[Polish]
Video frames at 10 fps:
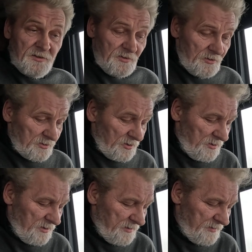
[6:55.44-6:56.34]
No to
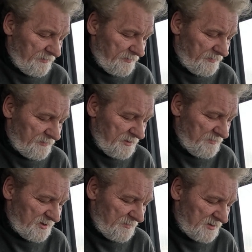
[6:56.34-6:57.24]
w
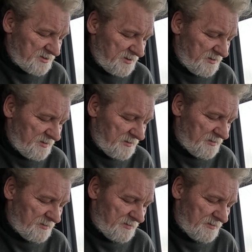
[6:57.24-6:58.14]
tym temacie
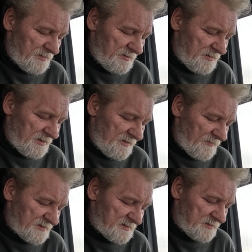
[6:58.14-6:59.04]
dla
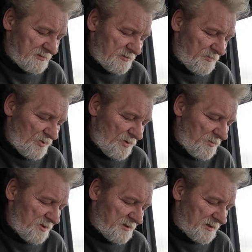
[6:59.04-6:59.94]
Was to było
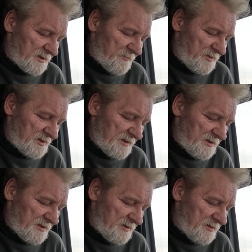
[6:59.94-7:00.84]
moje takie
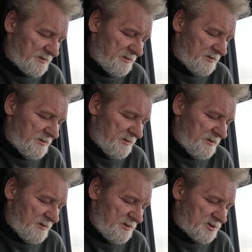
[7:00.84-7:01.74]
pytanie.
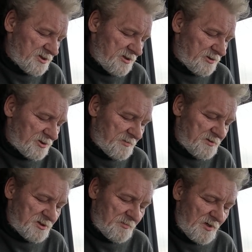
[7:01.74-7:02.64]
Jeżeli ktoś
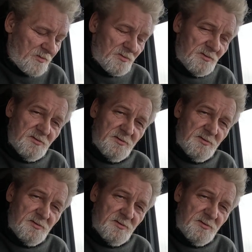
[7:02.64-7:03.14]
będzie miał